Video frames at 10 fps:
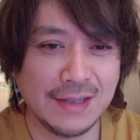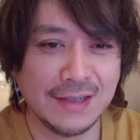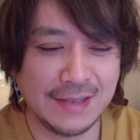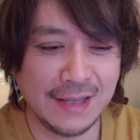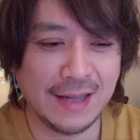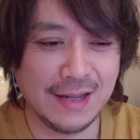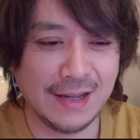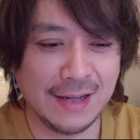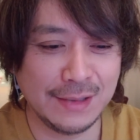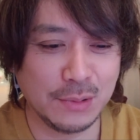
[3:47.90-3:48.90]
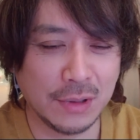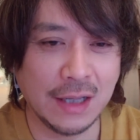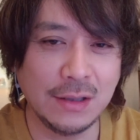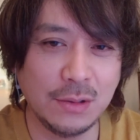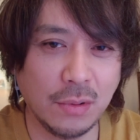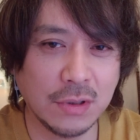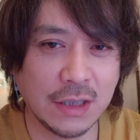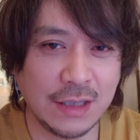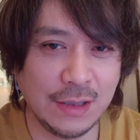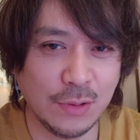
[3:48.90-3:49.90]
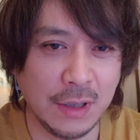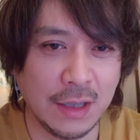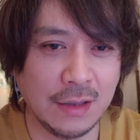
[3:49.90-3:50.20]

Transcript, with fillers: ね、あの感動させようみた